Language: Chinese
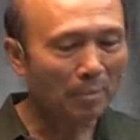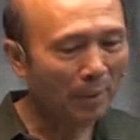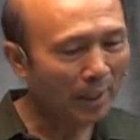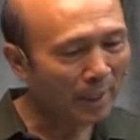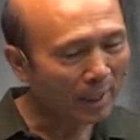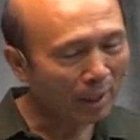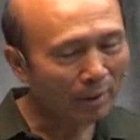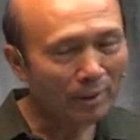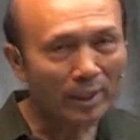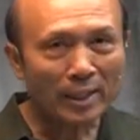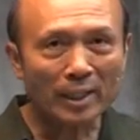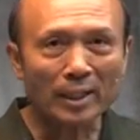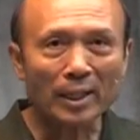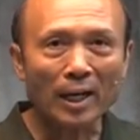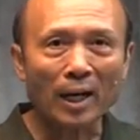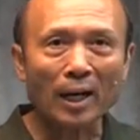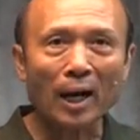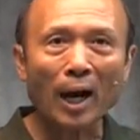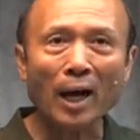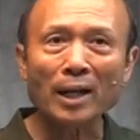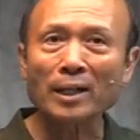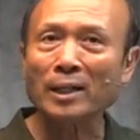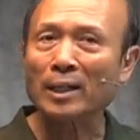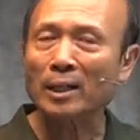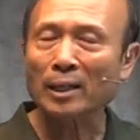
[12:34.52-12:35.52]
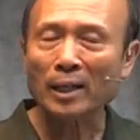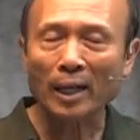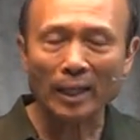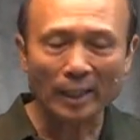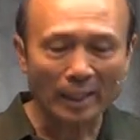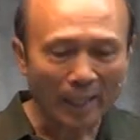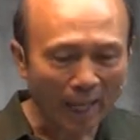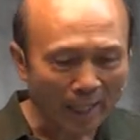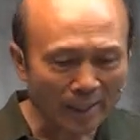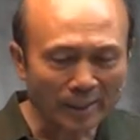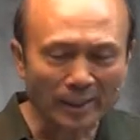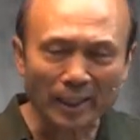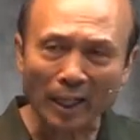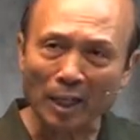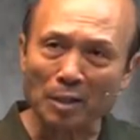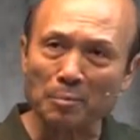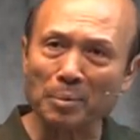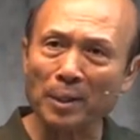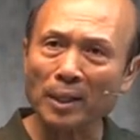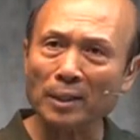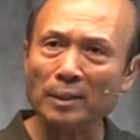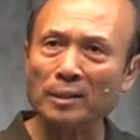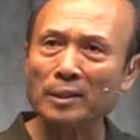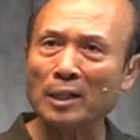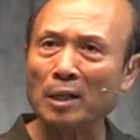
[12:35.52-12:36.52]
没有力量，很很难改
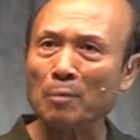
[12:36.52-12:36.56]
变，